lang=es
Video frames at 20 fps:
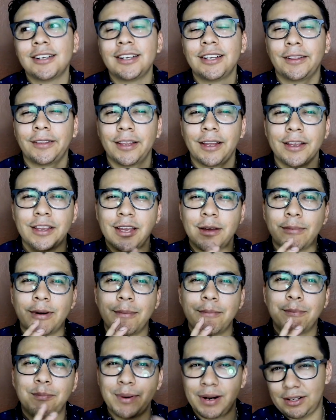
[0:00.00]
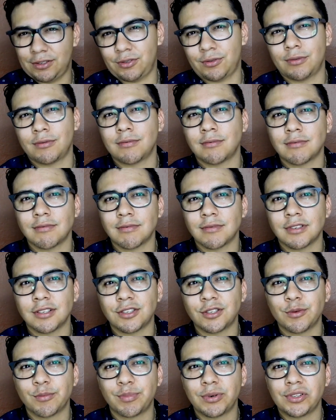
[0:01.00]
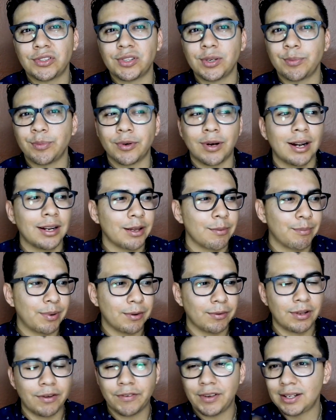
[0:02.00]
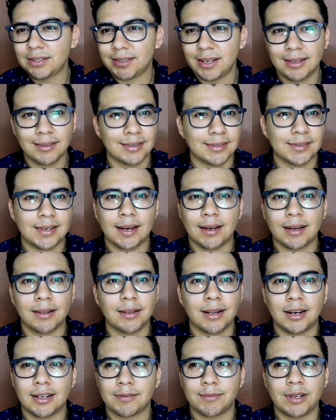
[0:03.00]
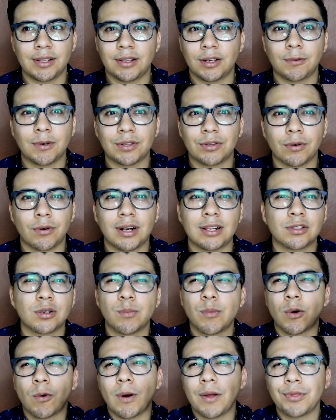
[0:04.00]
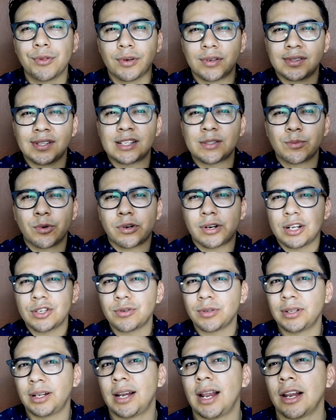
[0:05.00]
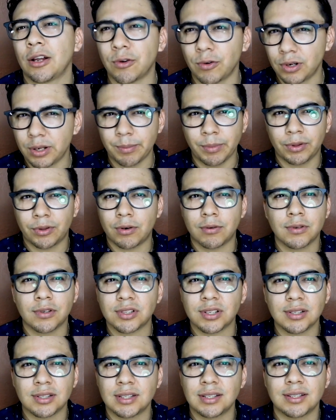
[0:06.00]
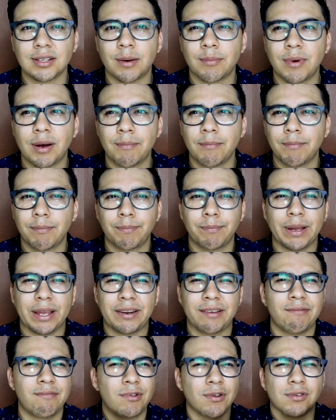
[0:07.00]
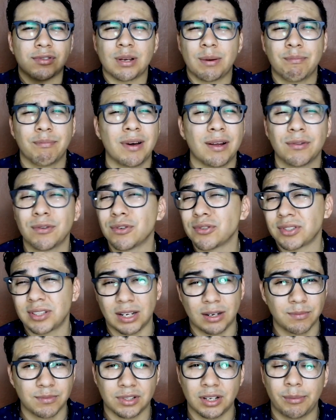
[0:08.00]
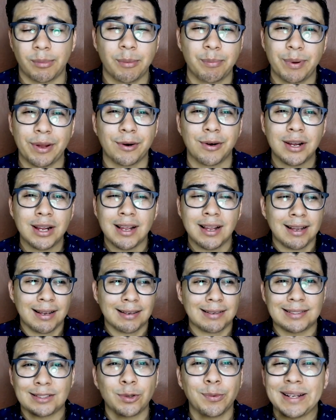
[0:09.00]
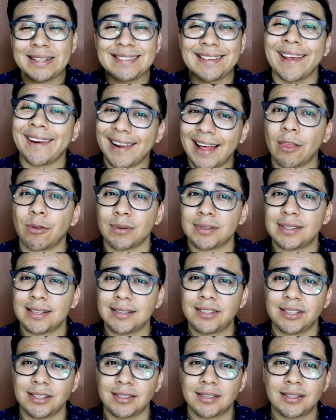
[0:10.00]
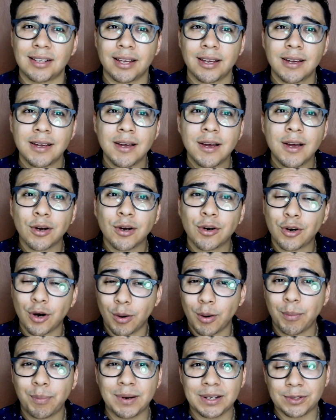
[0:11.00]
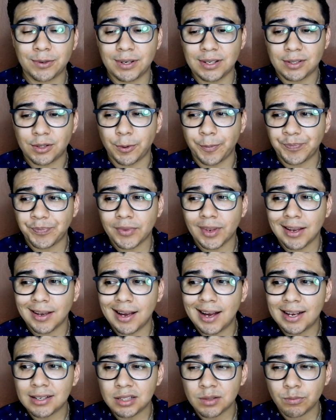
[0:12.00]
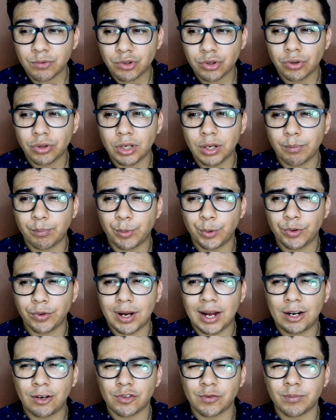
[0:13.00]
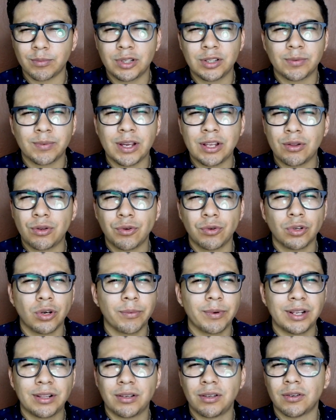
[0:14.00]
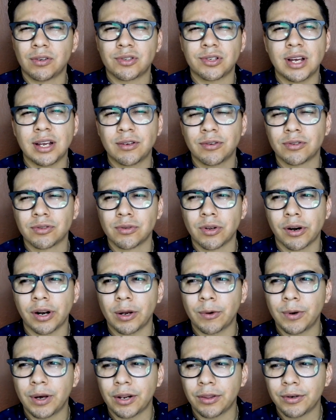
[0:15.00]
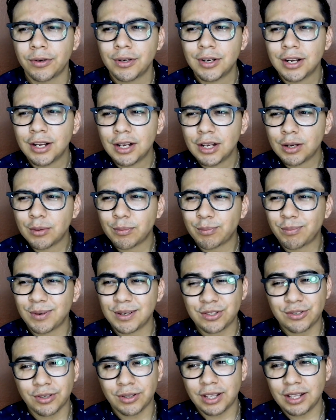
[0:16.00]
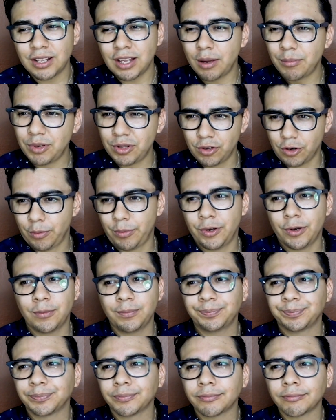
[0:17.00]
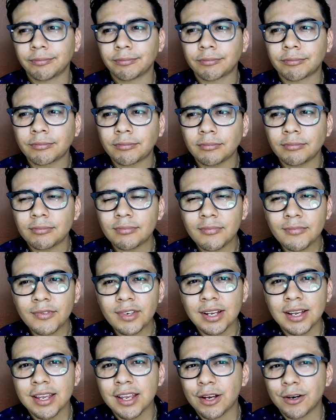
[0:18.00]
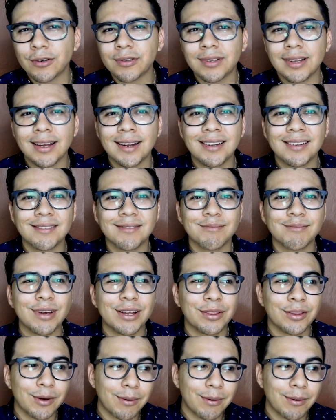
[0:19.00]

y te llevan preso. Desde un principio, alguien paga una fianza y te sacan a las 24 horas, como cuando estás borracho en el alcoholímetro. No sé si llaman perito o no sé cómo se llama, pero estuve encerrado, es el chiste. ¿Cómo pasó esto? Hace mucho tiempo, a los mis 21, 22 años, no recuerdo, pues yo tenía a mi novio y con él me